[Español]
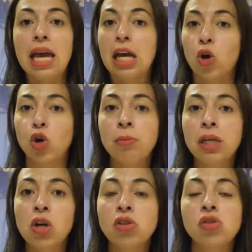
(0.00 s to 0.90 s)

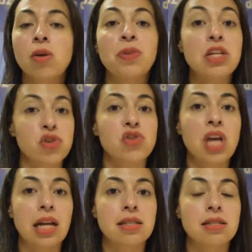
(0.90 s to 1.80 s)
económicos y
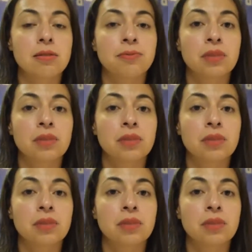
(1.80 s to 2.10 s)
sociales.